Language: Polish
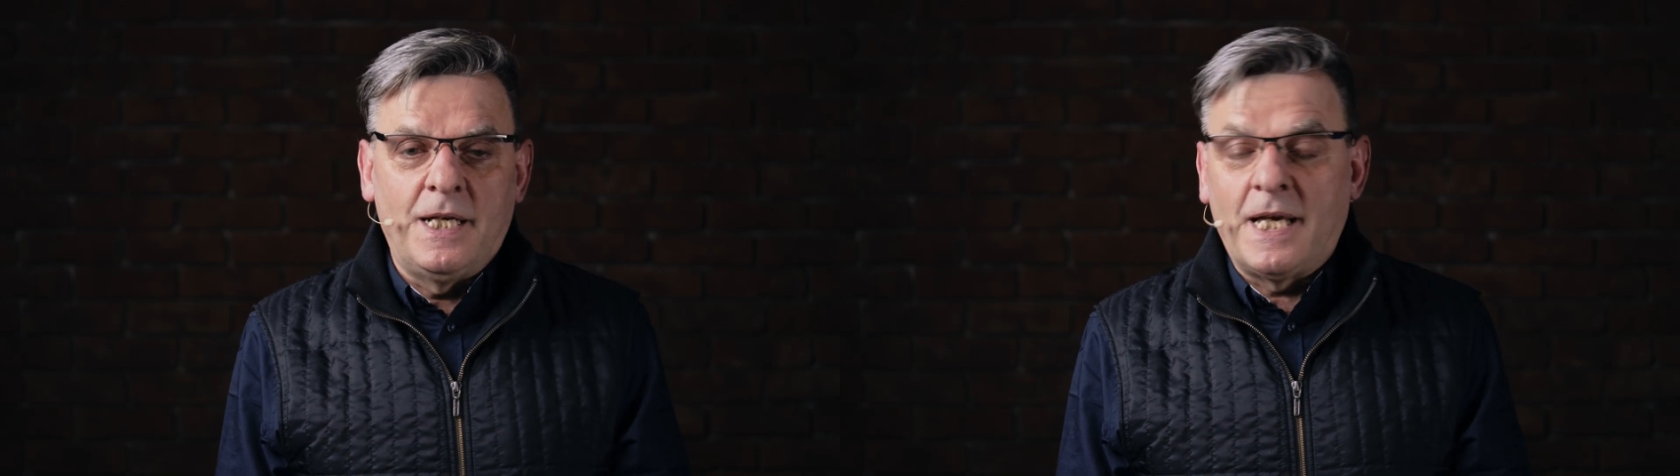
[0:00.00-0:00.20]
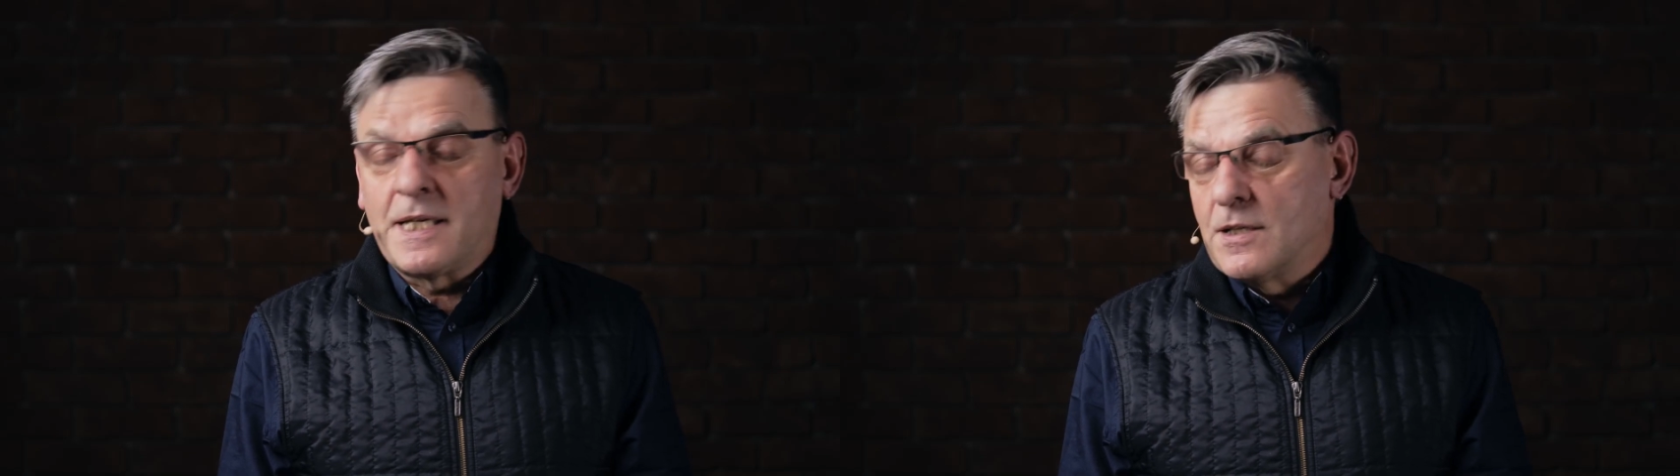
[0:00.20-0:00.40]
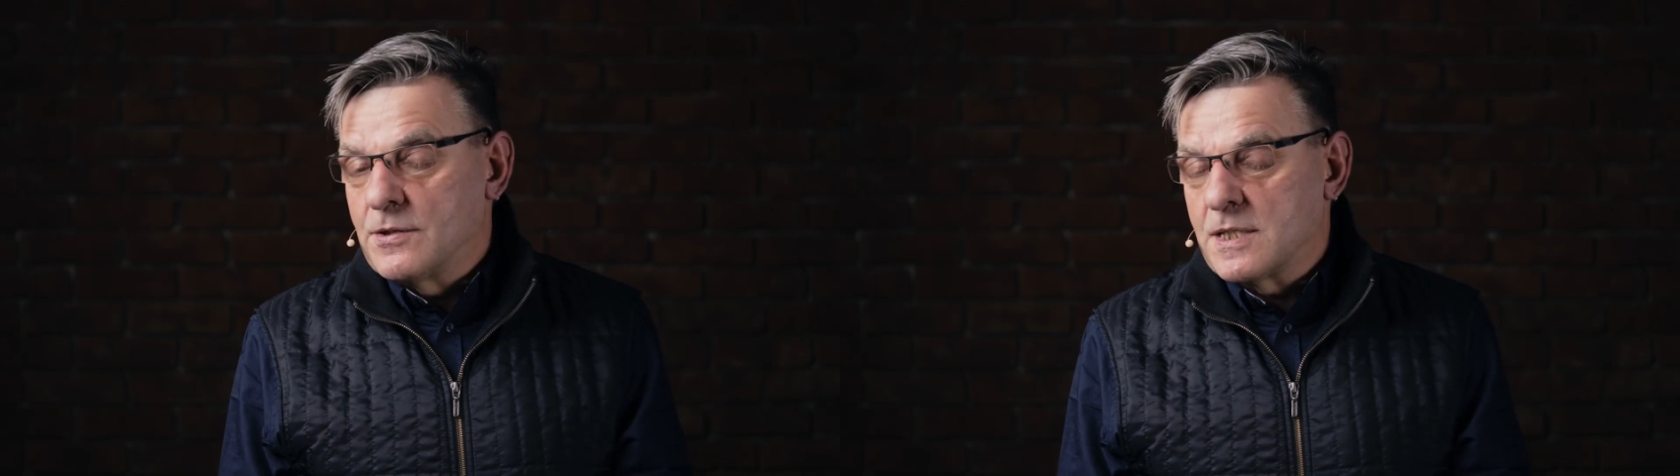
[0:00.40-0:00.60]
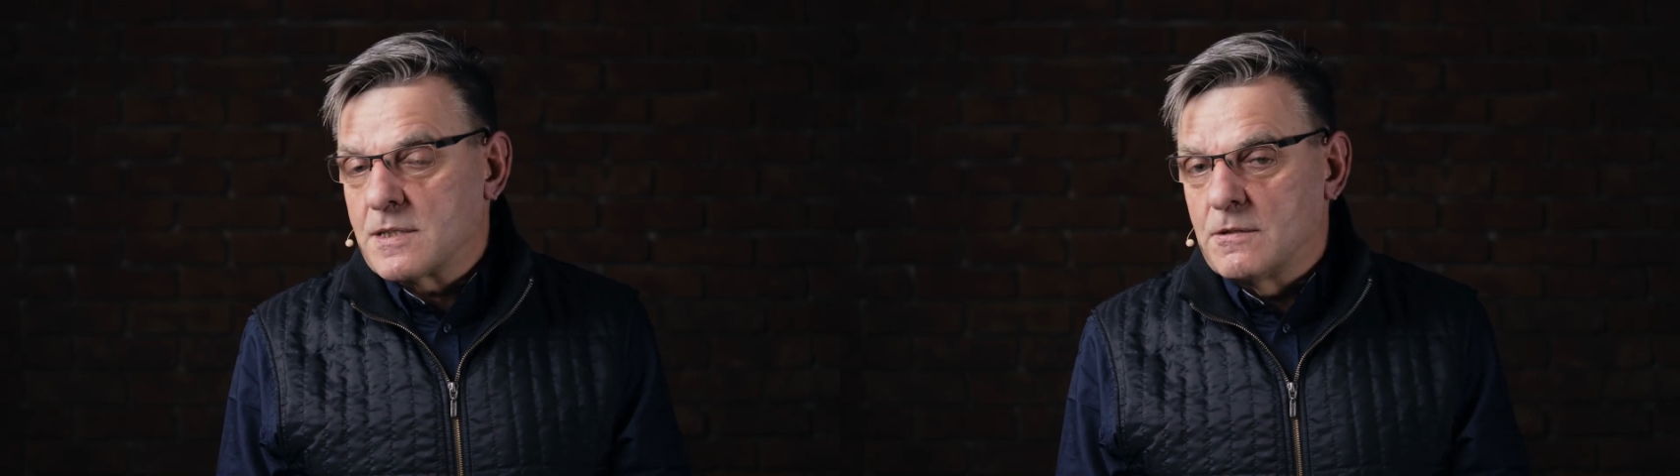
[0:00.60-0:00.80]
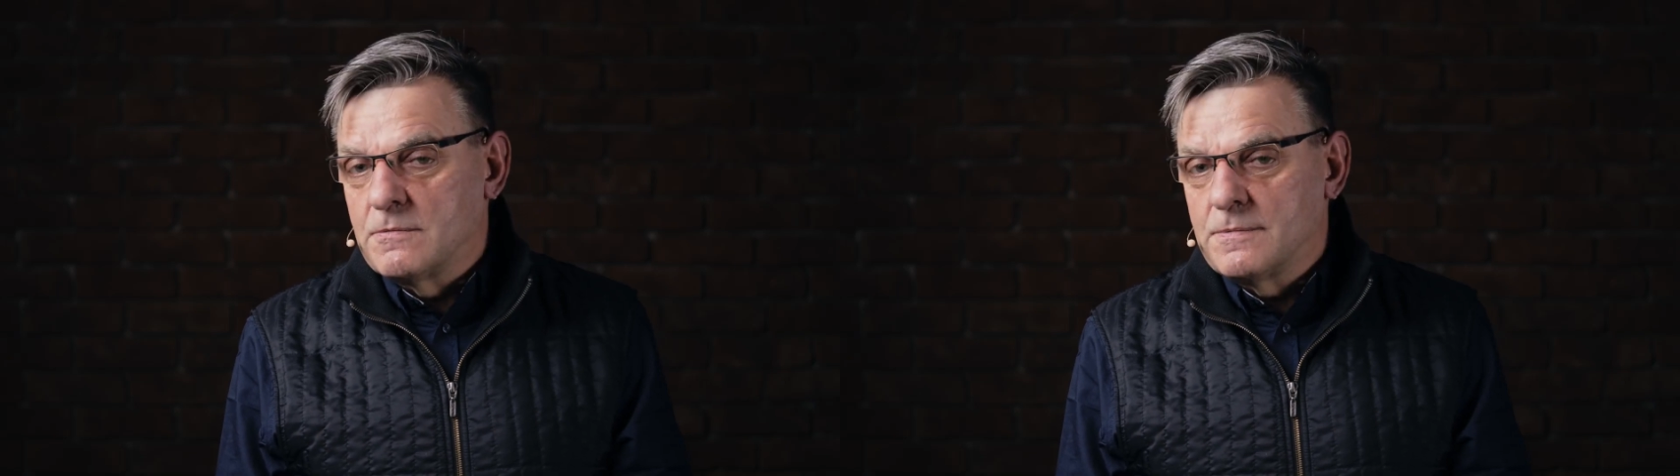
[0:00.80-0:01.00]
jakie one
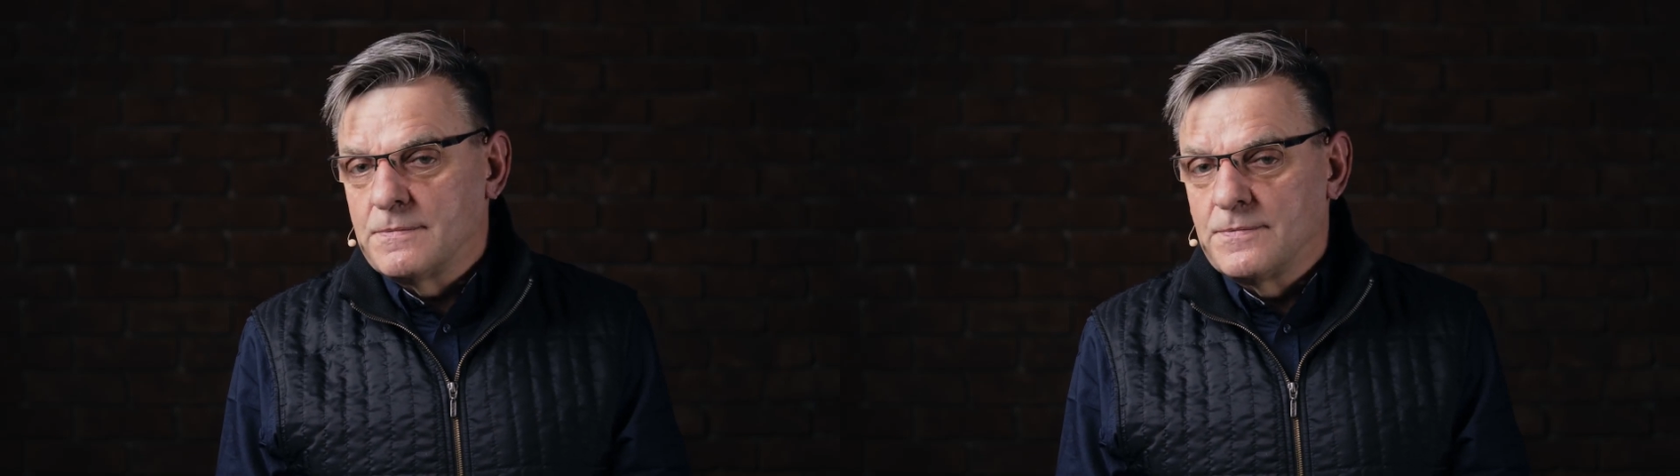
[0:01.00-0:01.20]
są?